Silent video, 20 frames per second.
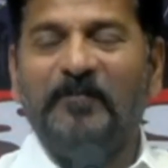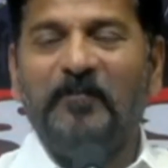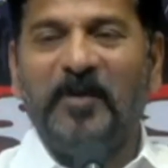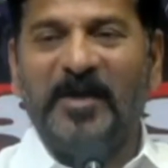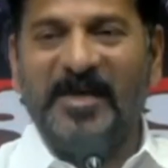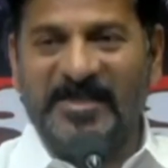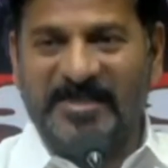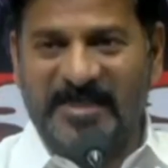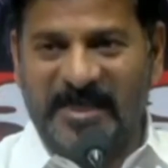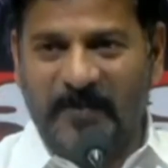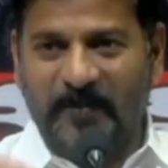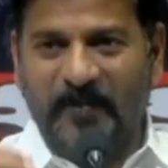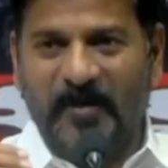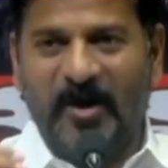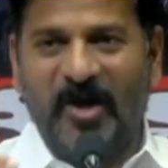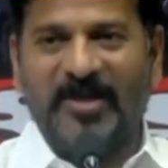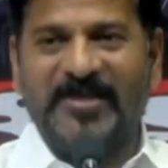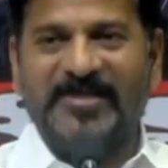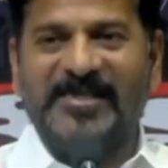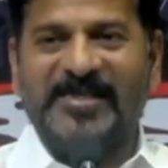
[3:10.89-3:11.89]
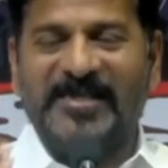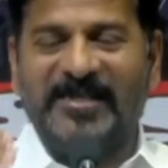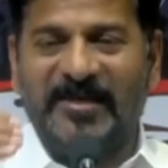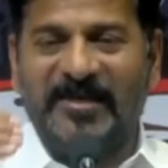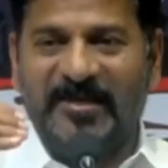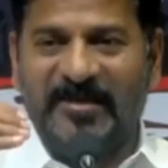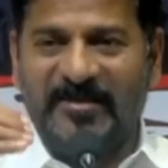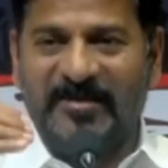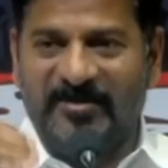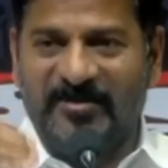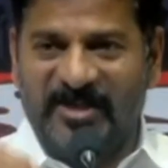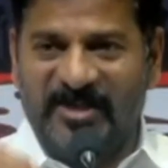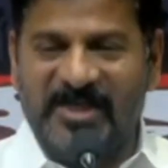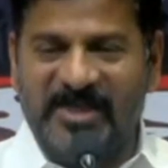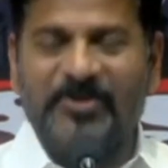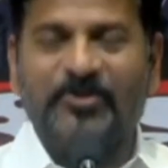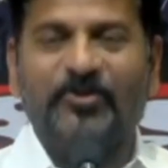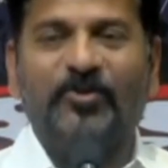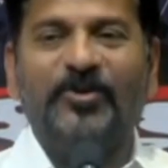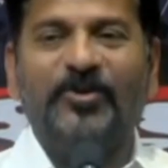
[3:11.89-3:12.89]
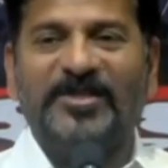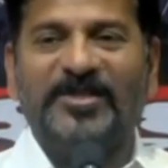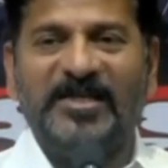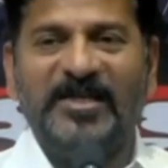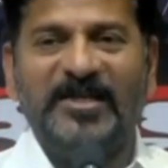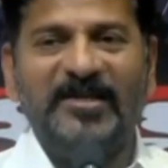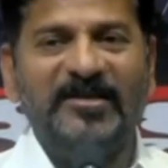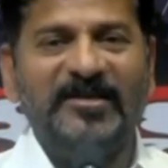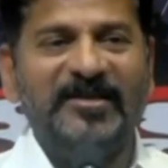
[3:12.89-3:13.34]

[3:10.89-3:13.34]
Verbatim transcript: బీసీ పాలసీని తీసుకొచ్చి